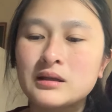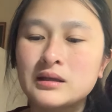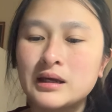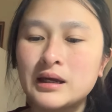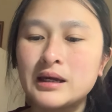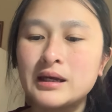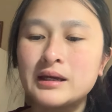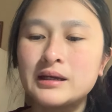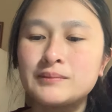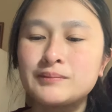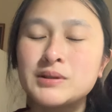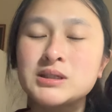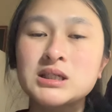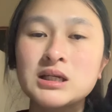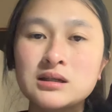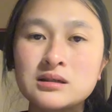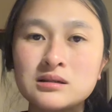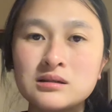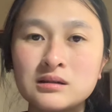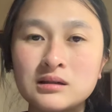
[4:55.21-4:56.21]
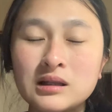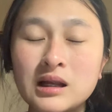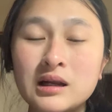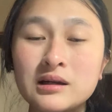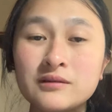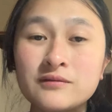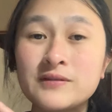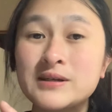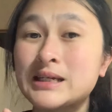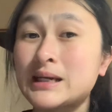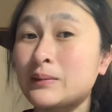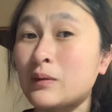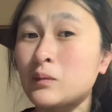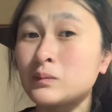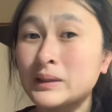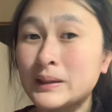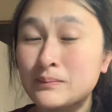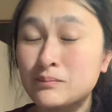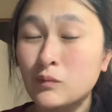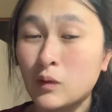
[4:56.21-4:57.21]
thì mới xin được lên visa
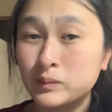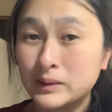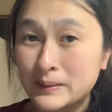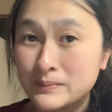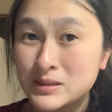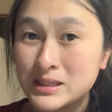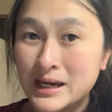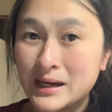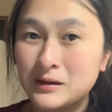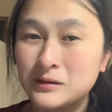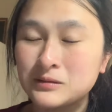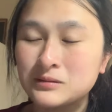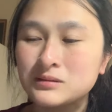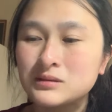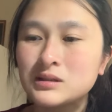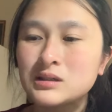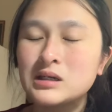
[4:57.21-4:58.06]
bốn 48186